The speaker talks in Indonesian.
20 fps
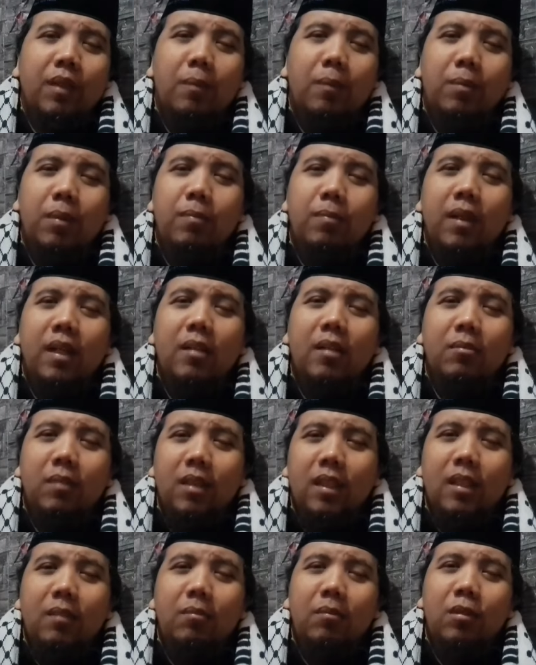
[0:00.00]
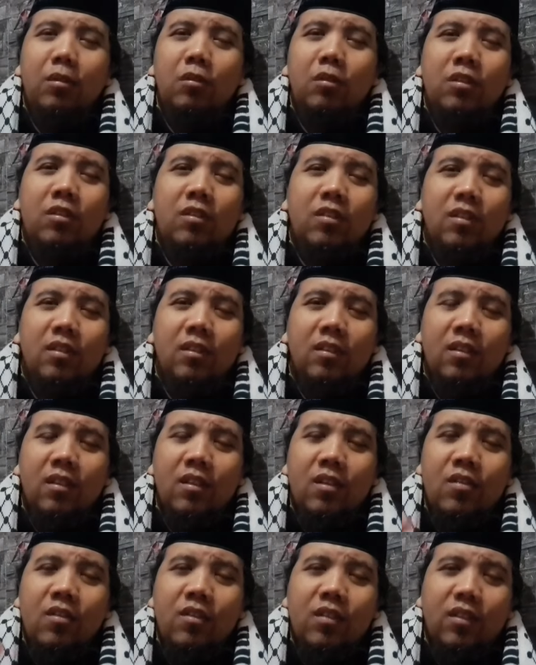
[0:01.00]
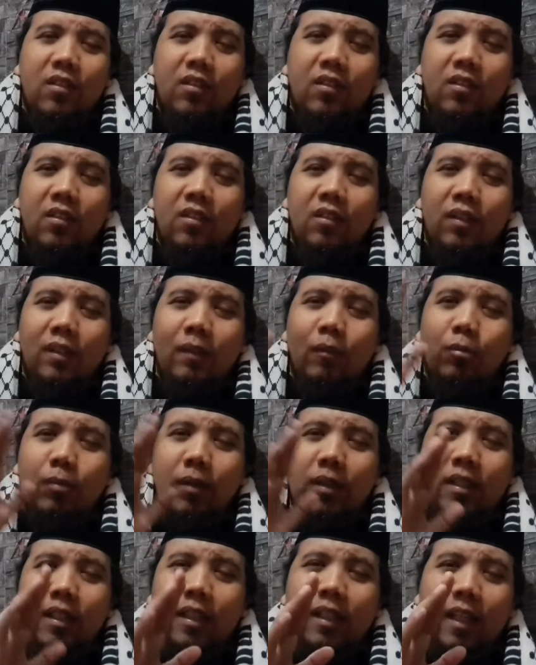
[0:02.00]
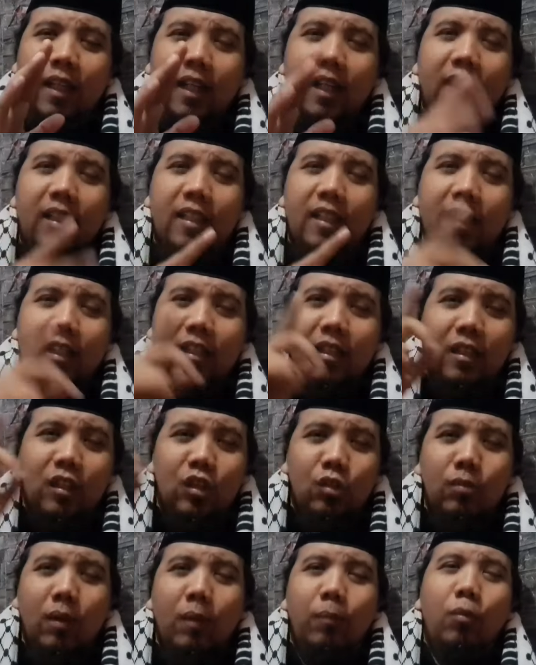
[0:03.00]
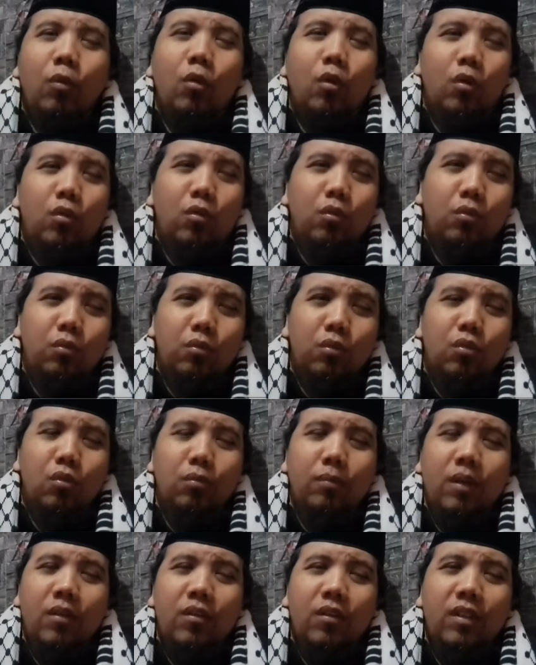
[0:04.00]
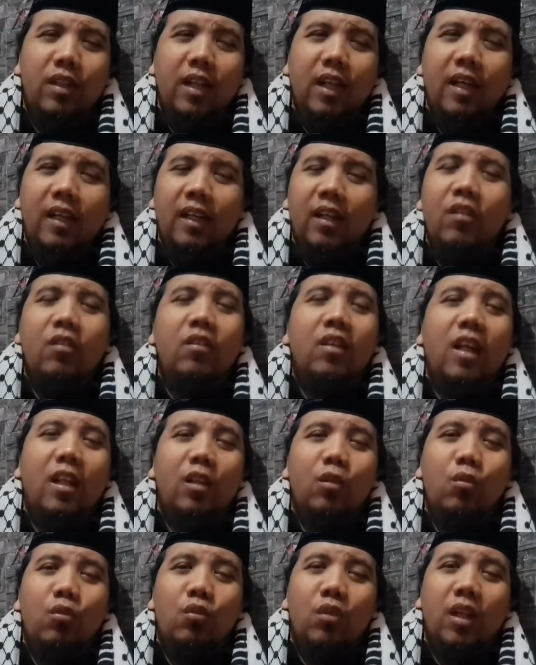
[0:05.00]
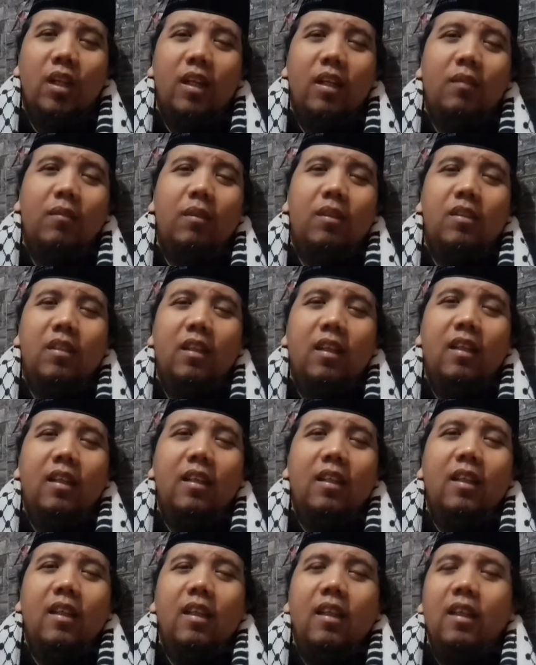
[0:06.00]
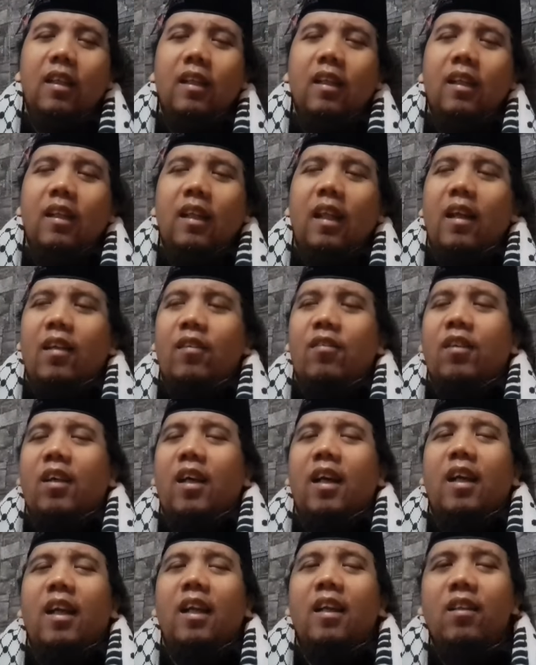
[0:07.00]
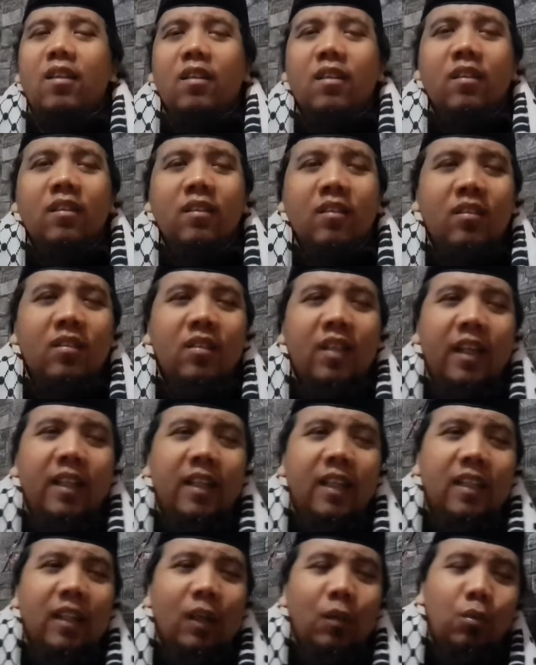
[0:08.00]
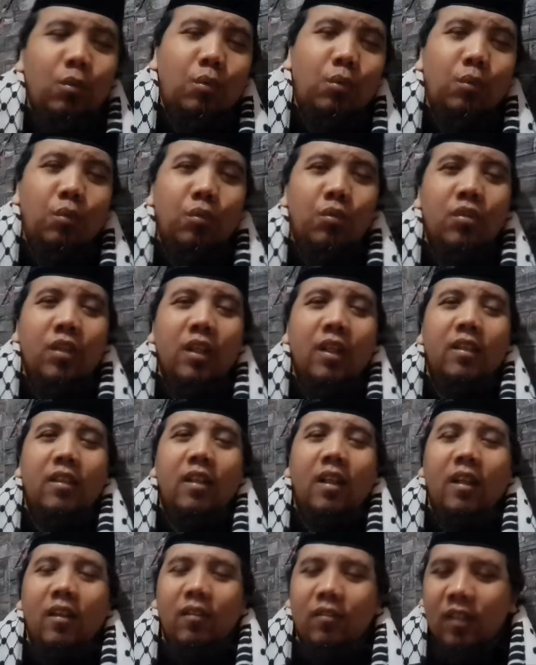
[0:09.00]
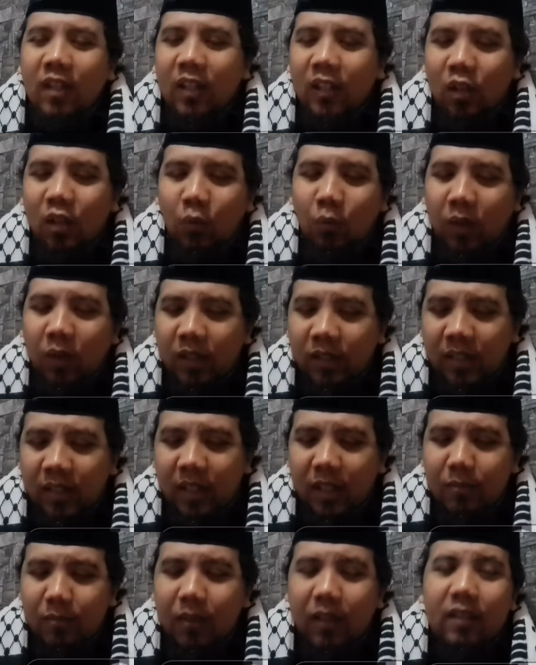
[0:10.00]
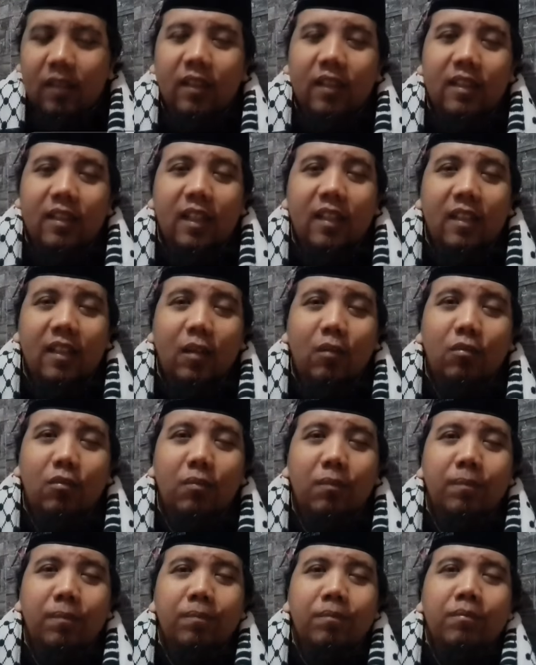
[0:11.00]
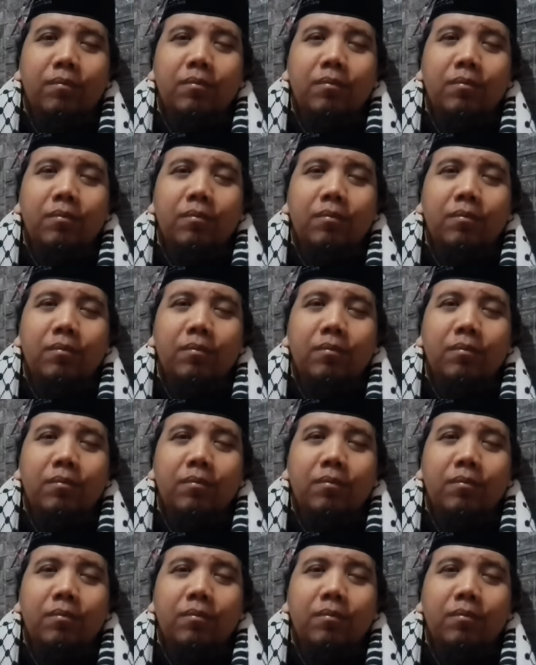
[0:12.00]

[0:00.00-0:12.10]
tapi paling minim itu se, se kabupaten Karanganyar ini cuma pola dulu itu masih di angka seratusan lah bahasa lah sekarang saya nggak tahu saya dah dah keluar dah lama jadi nggak tahu